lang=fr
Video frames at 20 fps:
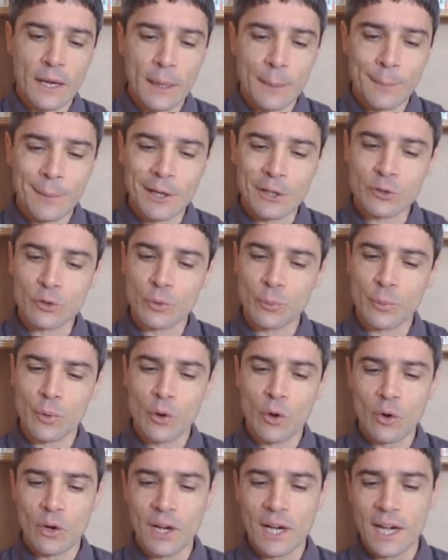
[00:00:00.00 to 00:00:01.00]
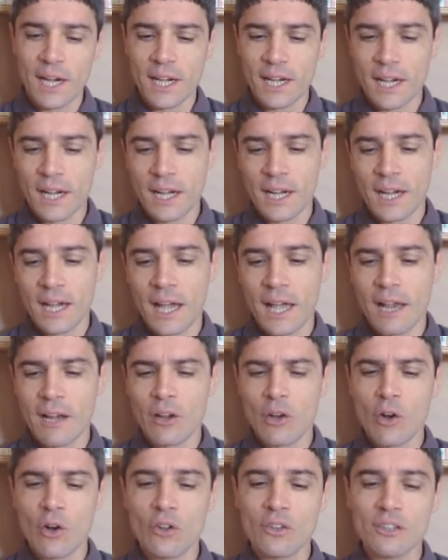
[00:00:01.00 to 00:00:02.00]
Par ce progrès, elle
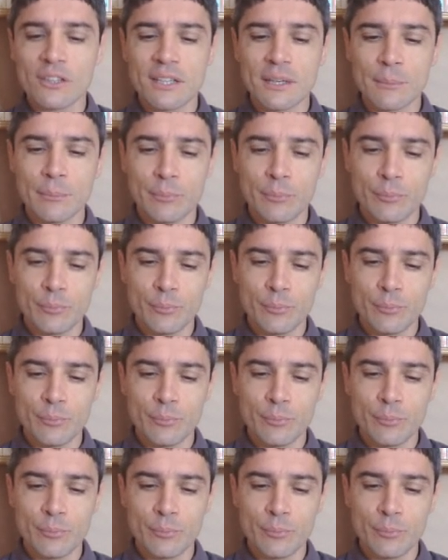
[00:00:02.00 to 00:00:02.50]
rendait